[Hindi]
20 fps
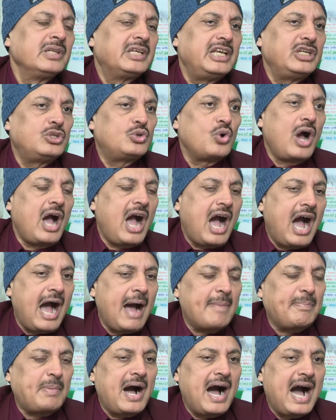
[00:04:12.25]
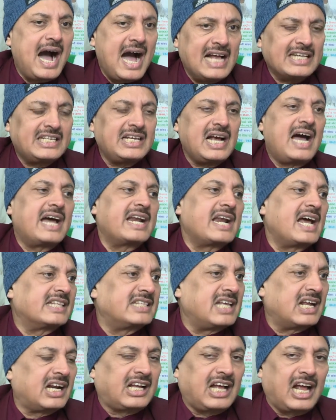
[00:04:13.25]
कि जो आप आज
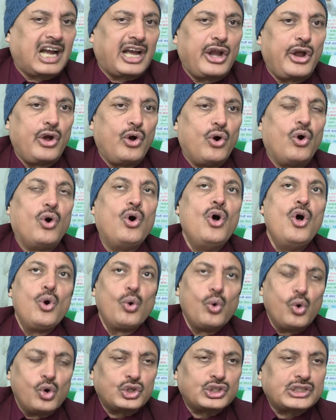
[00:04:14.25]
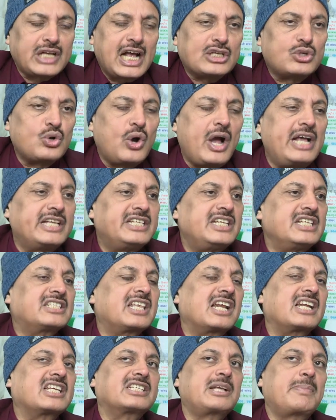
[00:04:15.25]
अनादर कर रहे हो उसका जो है जिस
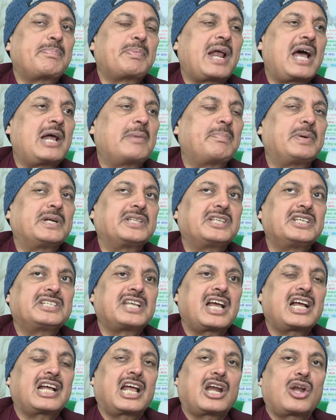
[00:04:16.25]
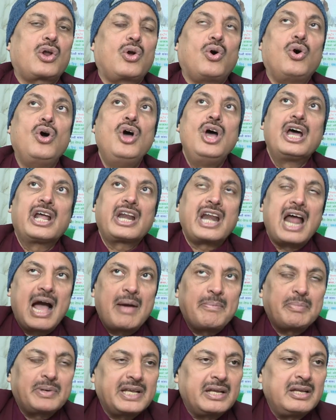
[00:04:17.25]
तरह से प्राण प्रतिष्ठा कर रहे हो
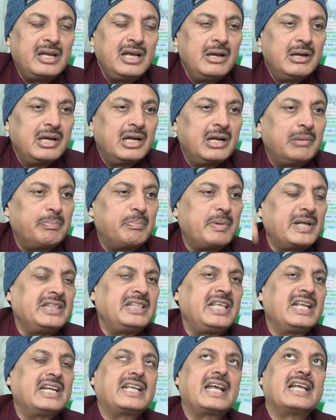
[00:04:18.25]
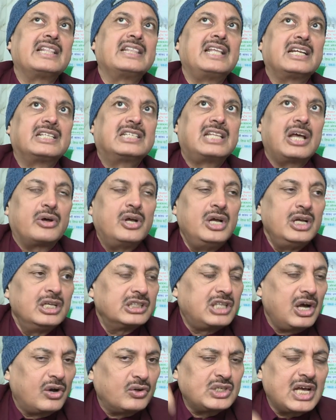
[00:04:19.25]
राम के मंदिर के अंदर
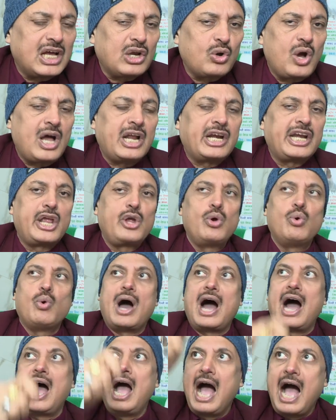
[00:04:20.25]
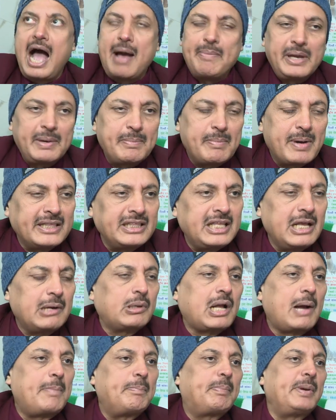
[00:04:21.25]
ध्वजारोहण नहीं हुआ अभी मंदिर
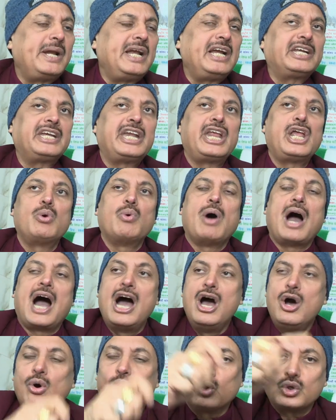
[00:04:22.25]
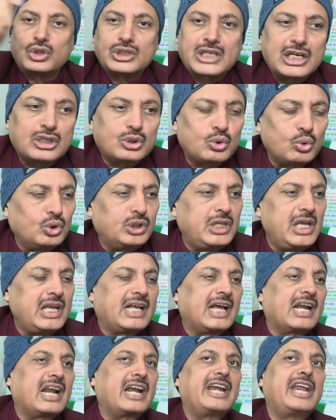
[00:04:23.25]
कंप्लीट नहीं हुआ उसका
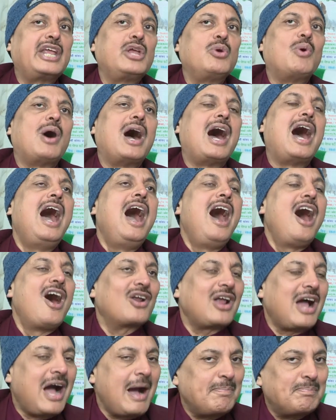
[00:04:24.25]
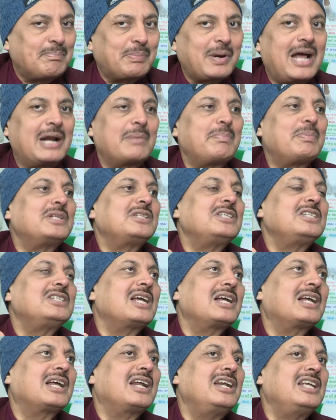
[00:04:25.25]
शुद्धिकरण नहीं हुआ और आप प्राण
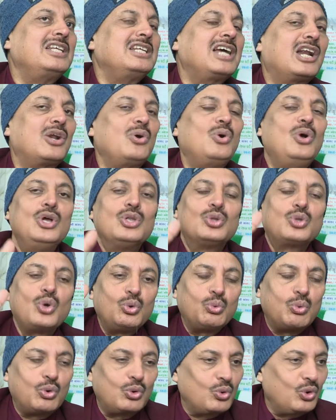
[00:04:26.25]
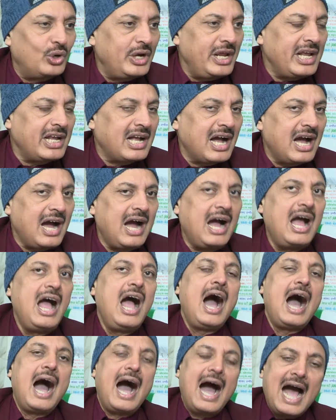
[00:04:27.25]
प्रतिष्ठा करने जा रहे हो तो उन्होंने
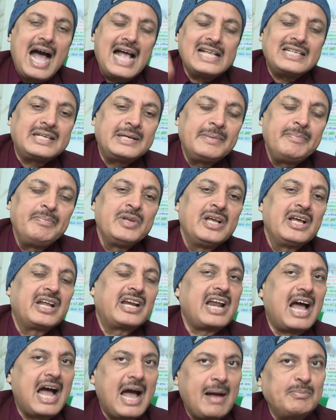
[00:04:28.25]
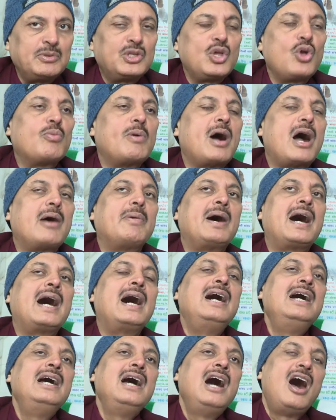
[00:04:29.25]
कहा आज रामदेव बाबा
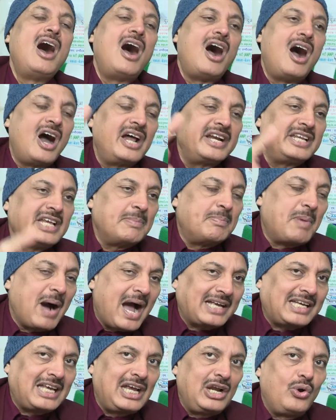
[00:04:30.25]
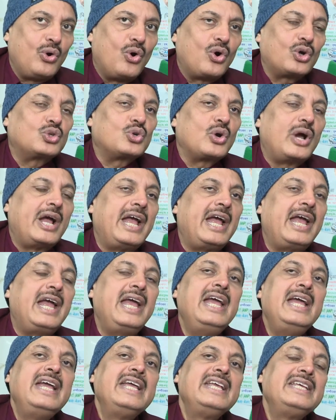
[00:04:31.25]
और ये बाकी लोग जो है
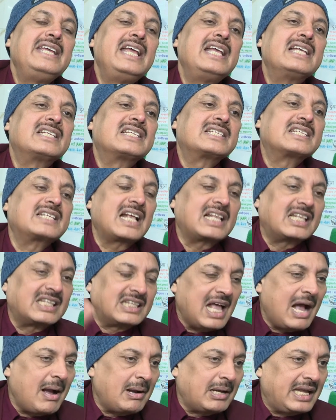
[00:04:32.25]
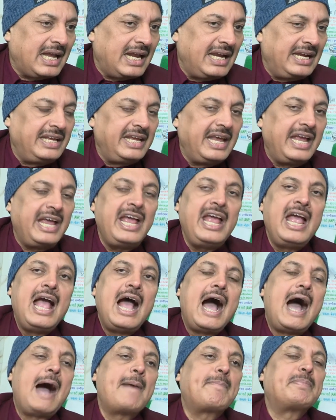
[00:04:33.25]
ये सत्ता के लिए
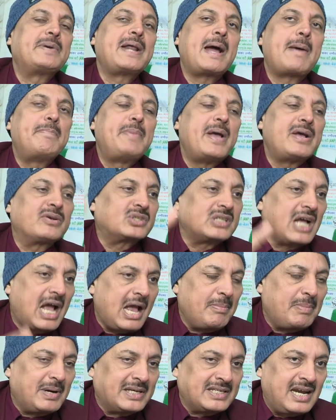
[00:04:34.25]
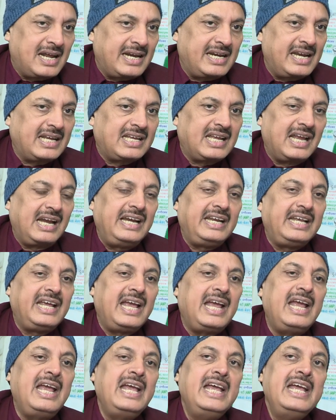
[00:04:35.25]
अपना व्यवसाय बनाने के
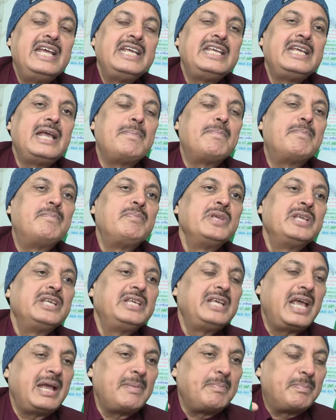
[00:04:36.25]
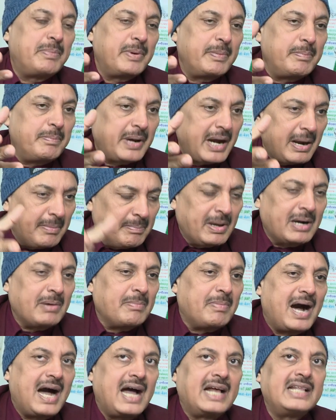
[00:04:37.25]
लिए ये ये
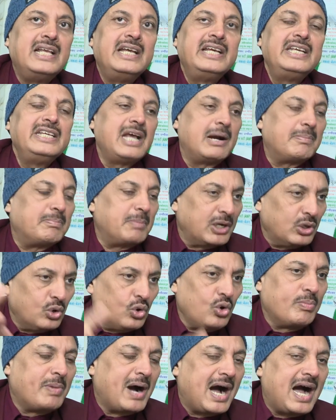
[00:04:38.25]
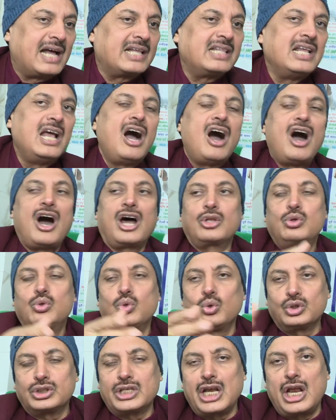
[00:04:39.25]
ब्राह्मणवाद या मनोवाद और
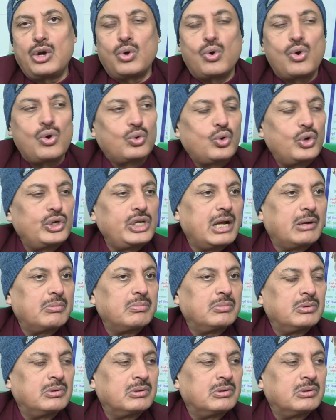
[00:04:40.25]
दूसरे लोगों को ये